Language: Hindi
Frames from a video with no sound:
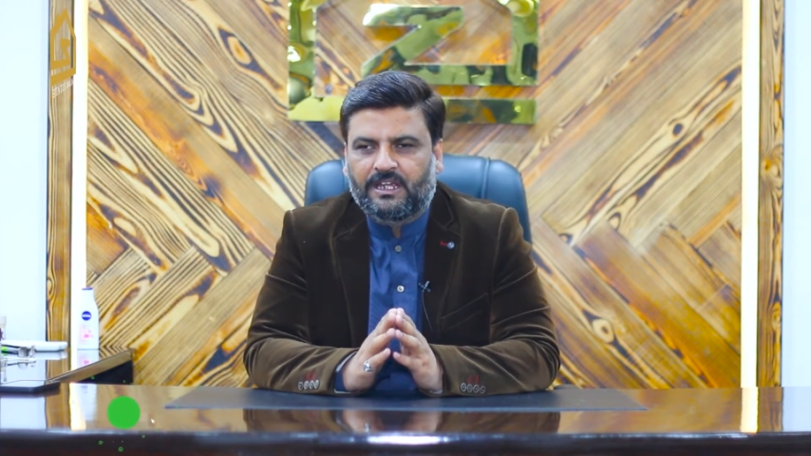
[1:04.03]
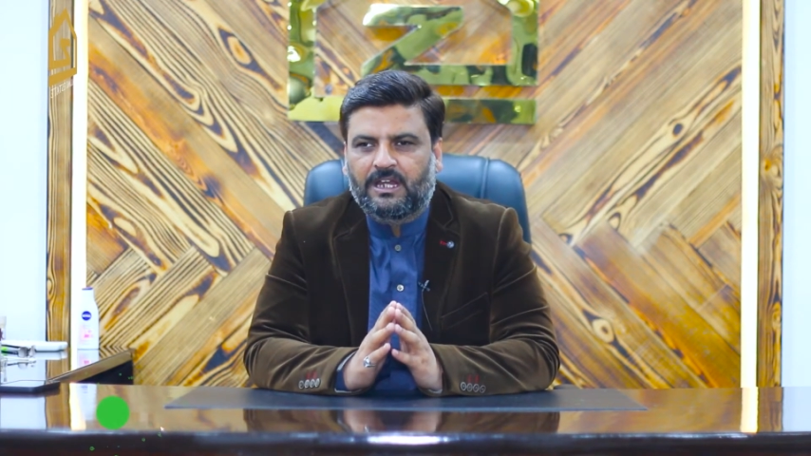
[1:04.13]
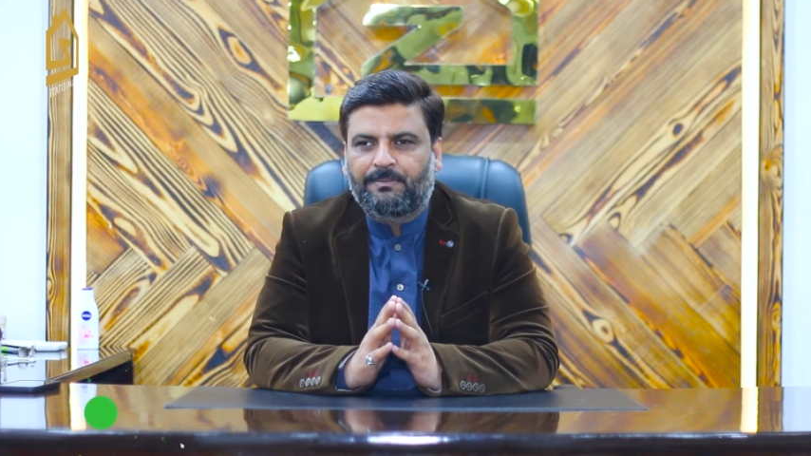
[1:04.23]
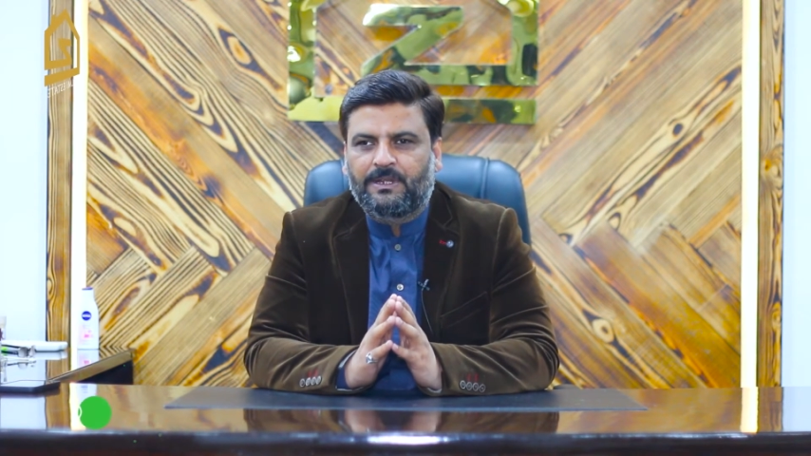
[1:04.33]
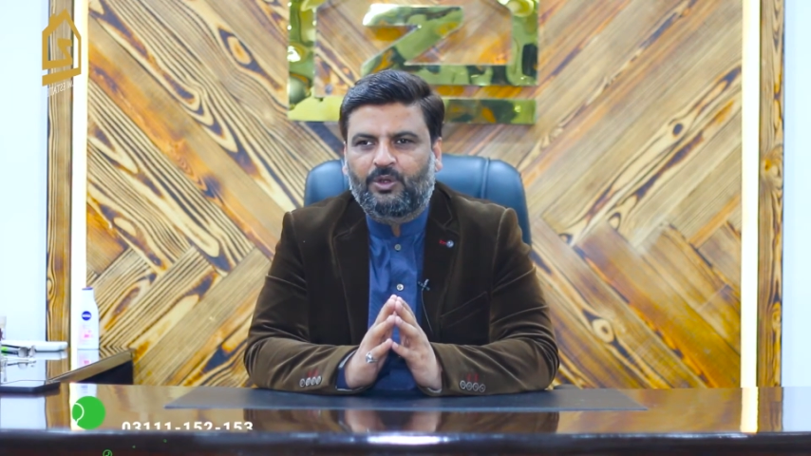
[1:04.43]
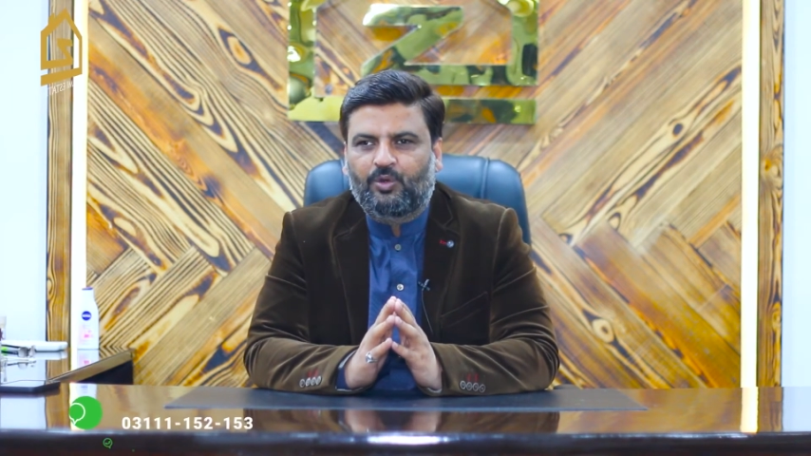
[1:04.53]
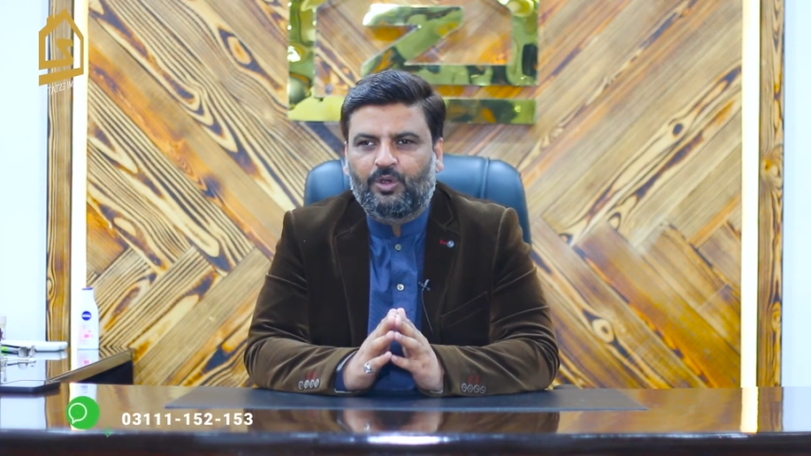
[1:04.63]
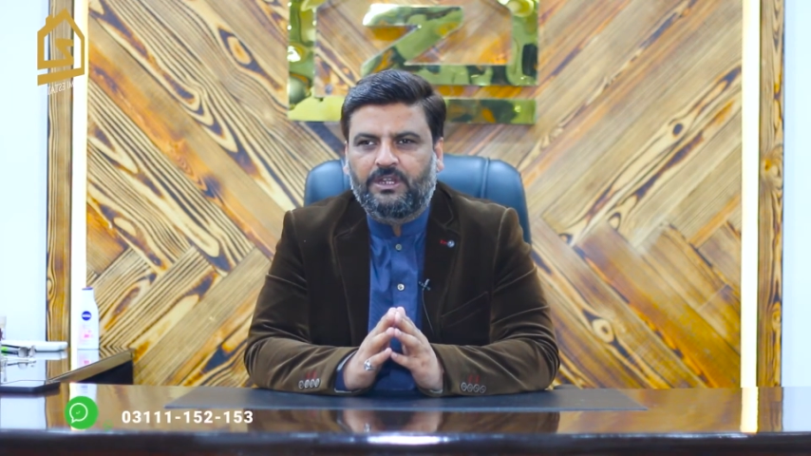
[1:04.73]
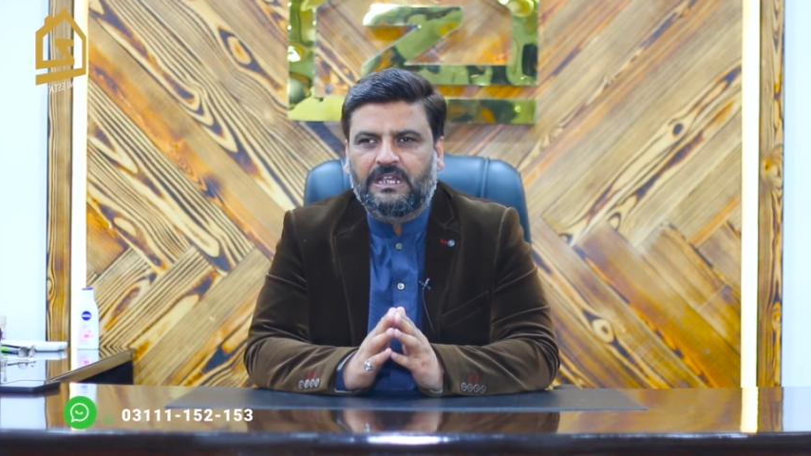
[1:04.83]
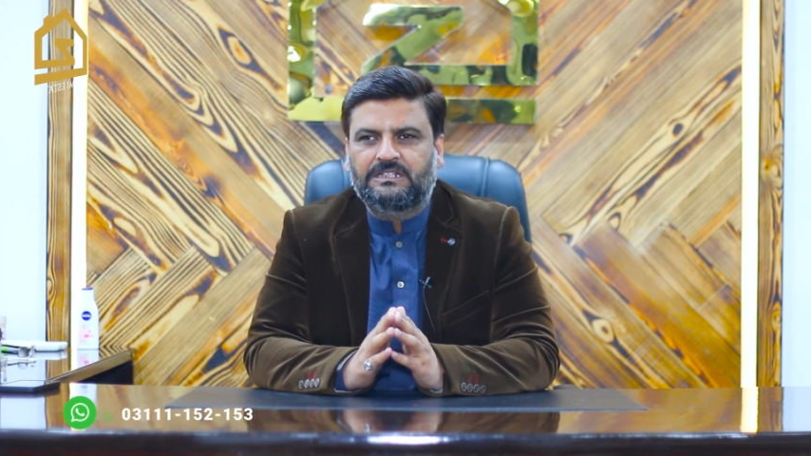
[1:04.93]
कि आपने
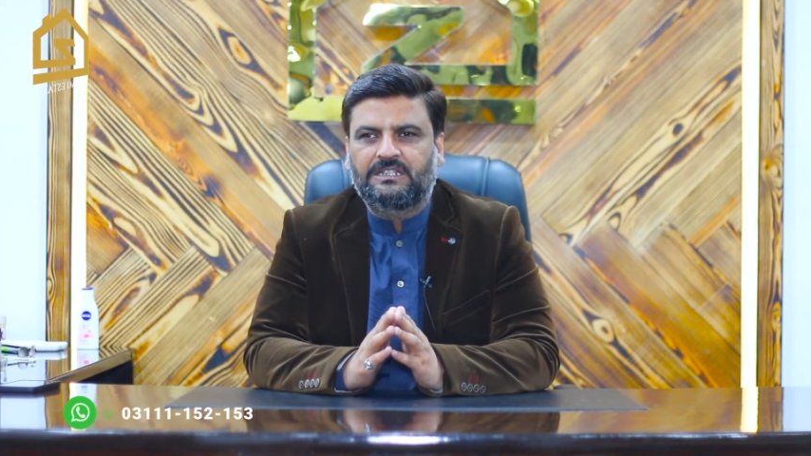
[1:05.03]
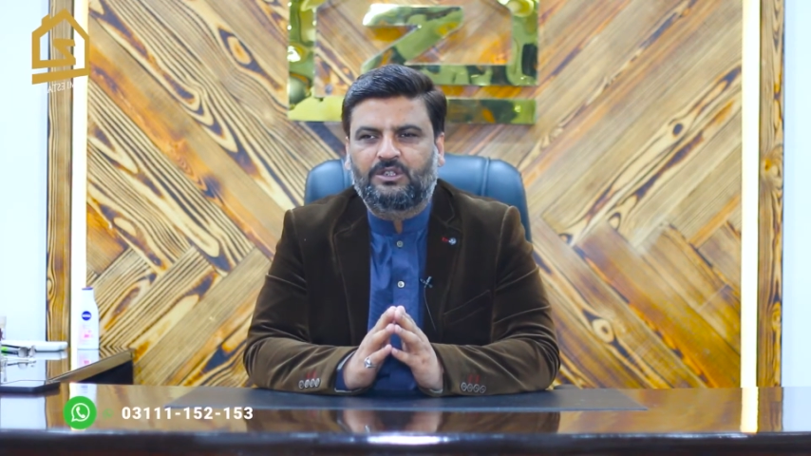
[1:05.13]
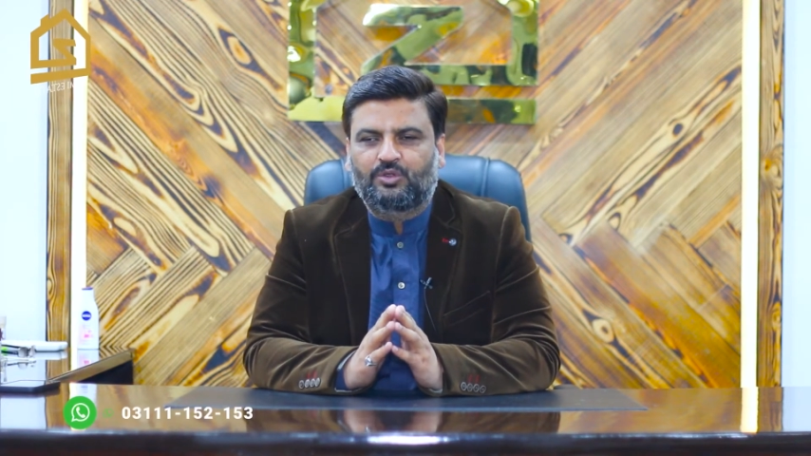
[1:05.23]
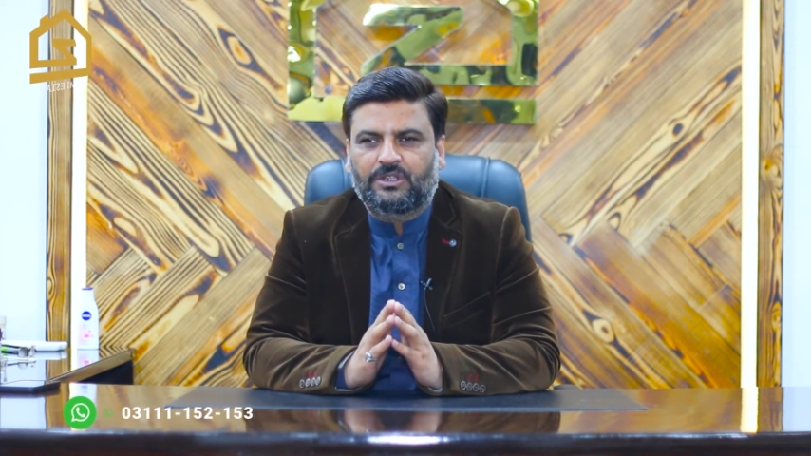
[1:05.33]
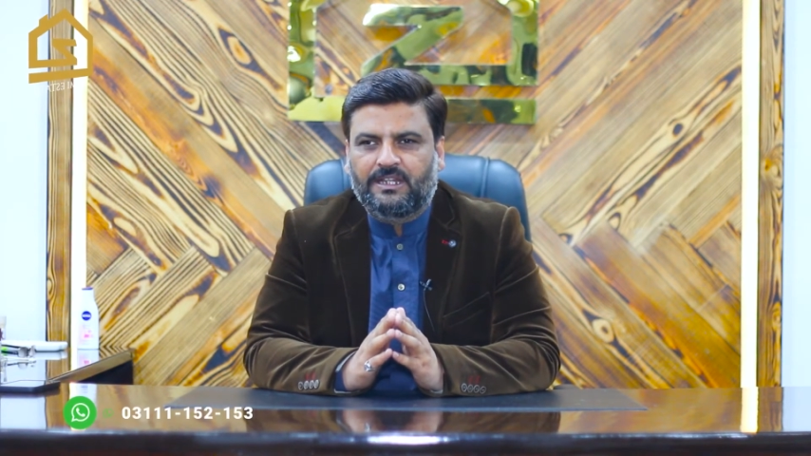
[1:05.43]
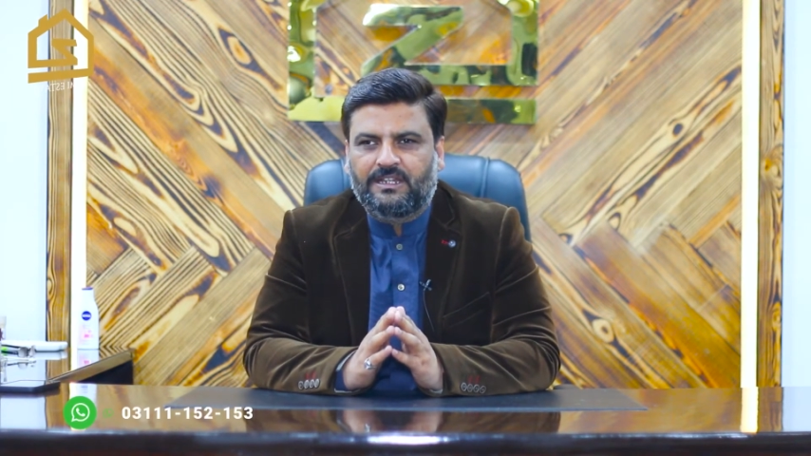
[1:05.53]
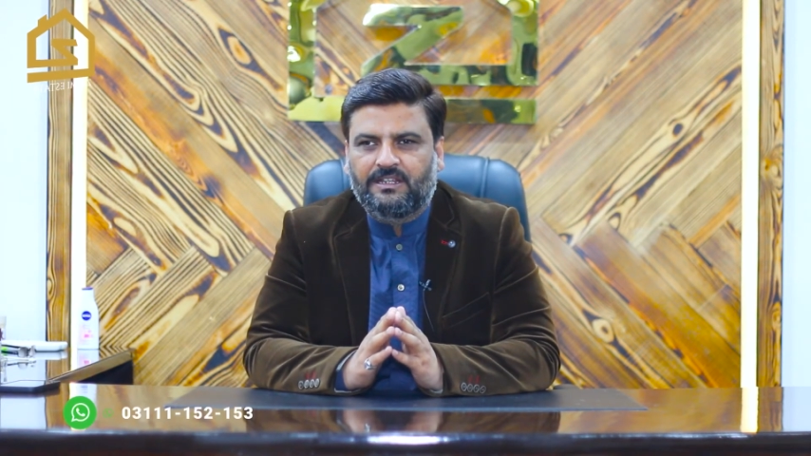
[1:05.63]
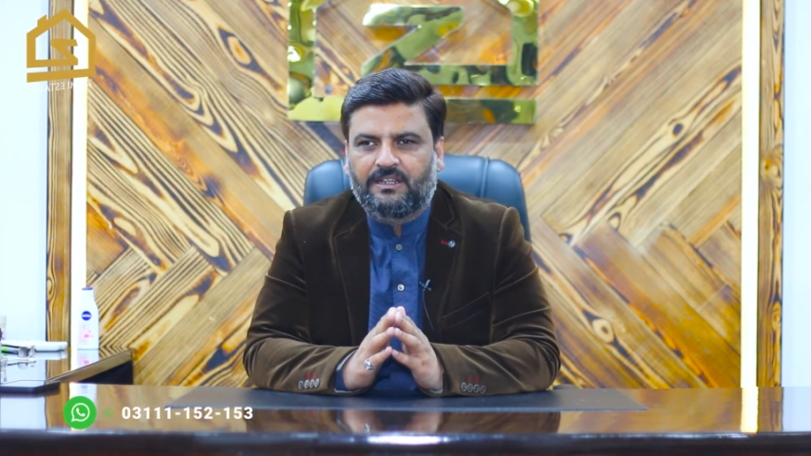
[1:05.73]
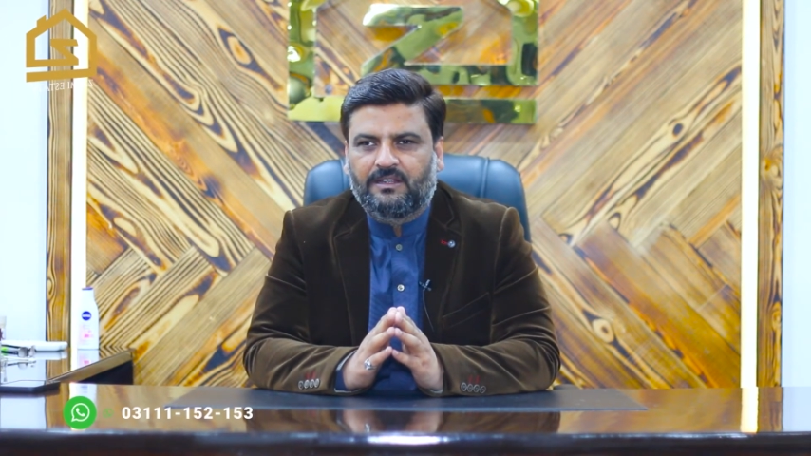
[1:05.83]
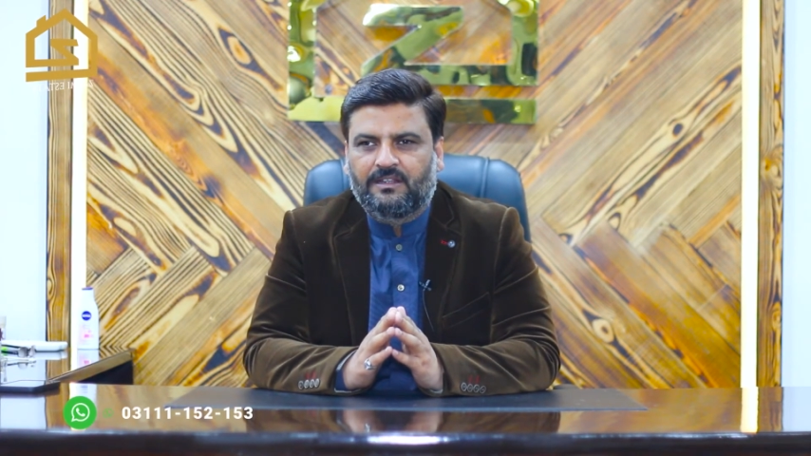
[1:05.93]
कोई ऐसी सोसाइटी